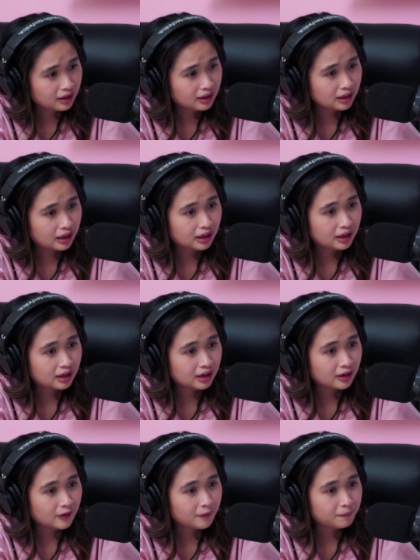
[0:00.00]

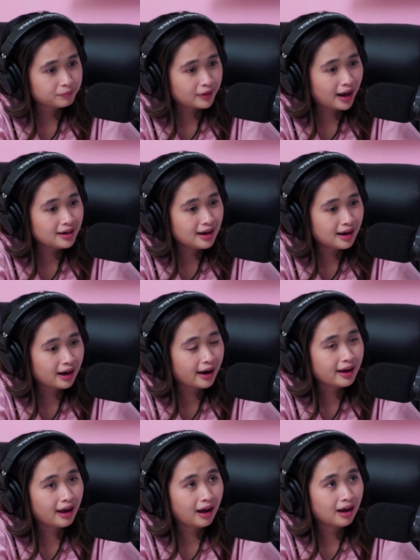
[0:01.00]
uh, ada
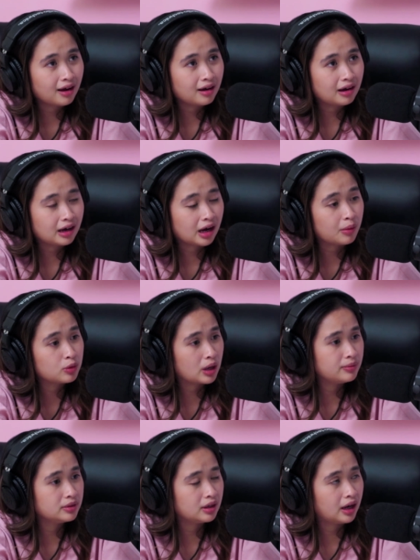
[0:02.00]
kayak kamu
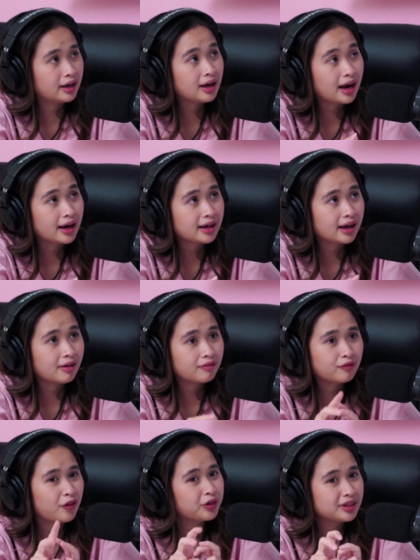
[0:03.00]
nggak ada kayak
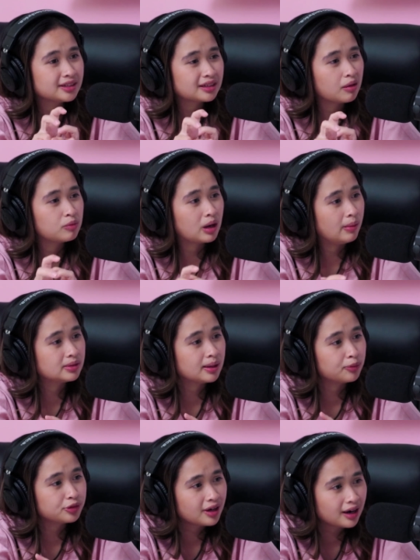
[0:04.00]
vonis kamu nggak bisa
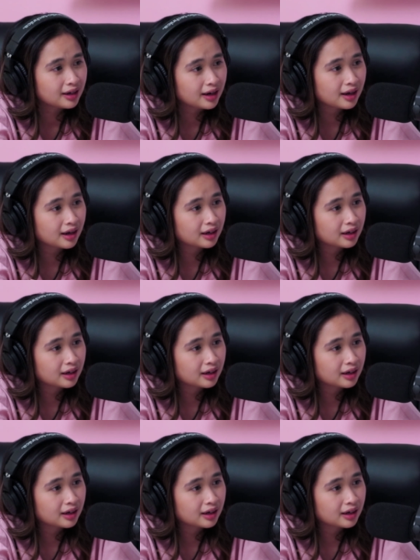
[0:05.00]
punya anak